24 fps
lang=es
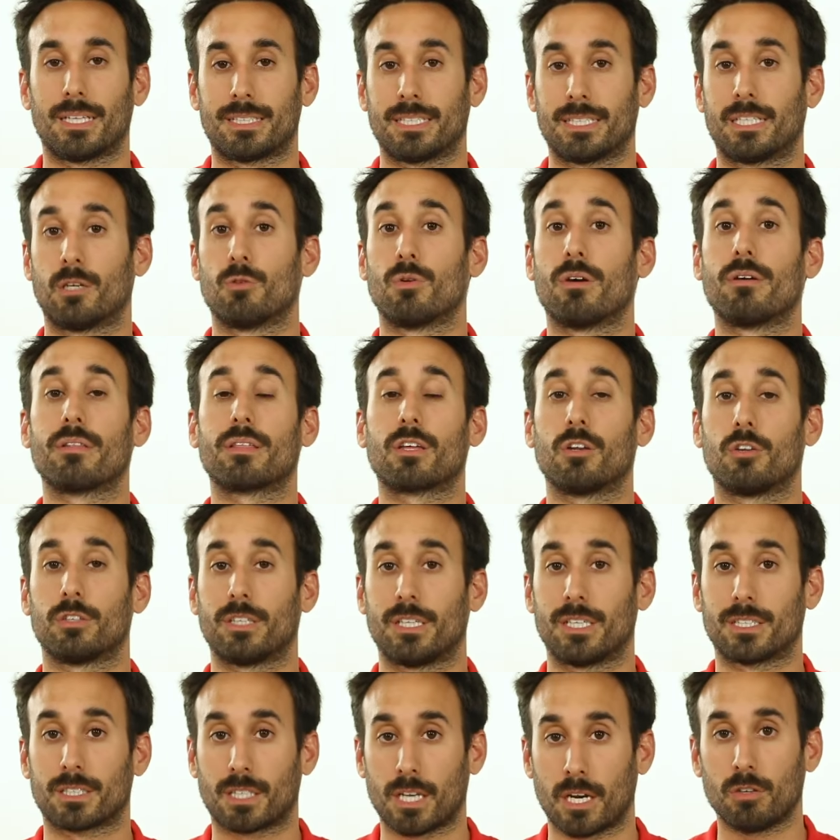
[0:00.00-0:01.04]
Así que una vez que lo
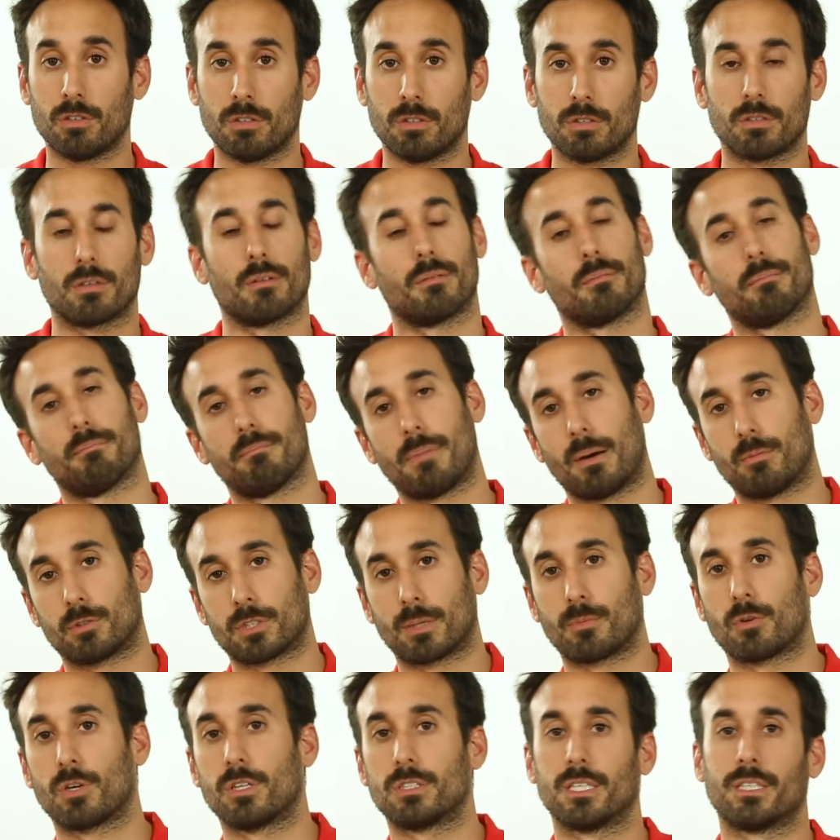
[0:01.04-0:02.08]
tienes claro, vamos
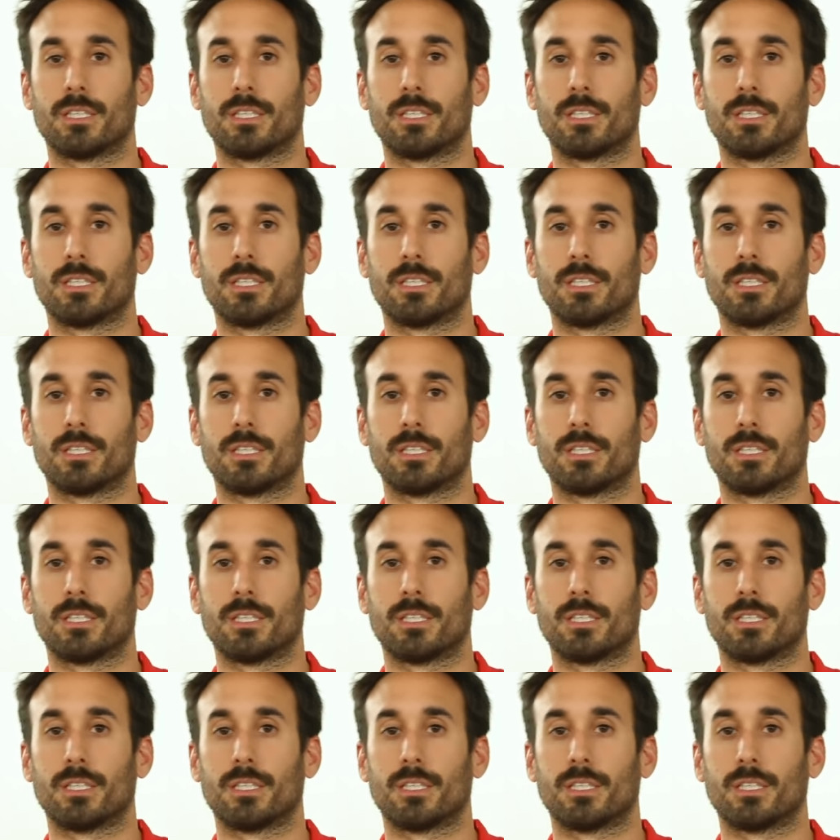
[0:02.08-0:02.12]
a por el